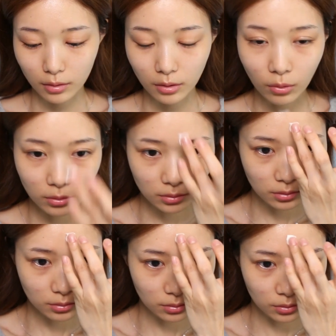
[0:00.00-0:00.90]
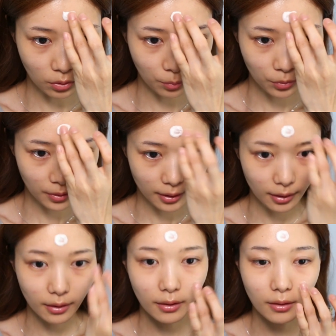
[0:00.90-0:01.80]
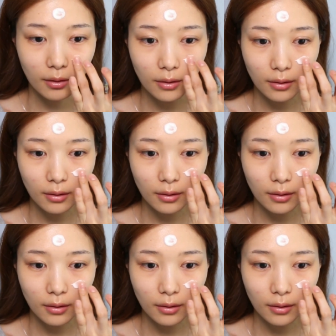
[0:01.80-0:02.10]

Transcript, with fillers: 이거는 저번에